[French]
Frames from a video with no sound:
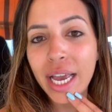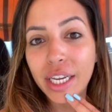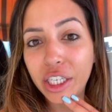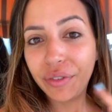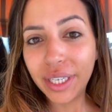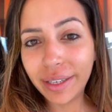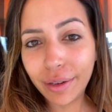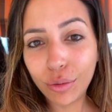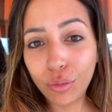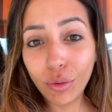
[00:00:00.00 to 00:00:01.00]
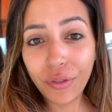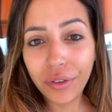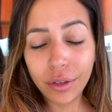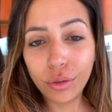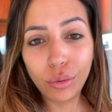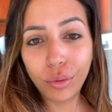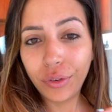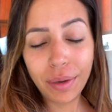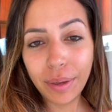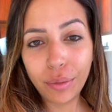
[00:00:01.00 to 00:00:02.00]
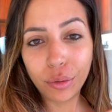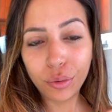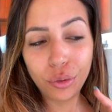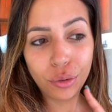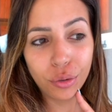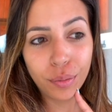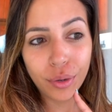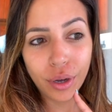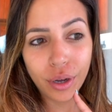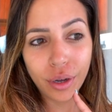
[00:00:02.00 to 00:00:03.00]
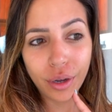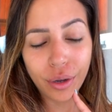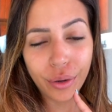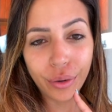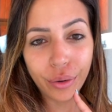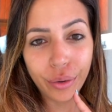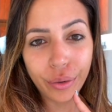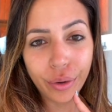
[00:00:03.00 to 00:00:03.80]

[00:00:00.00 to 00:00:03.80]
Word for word: Je vais essayer de tout, de tout filmer pour YouTube euh,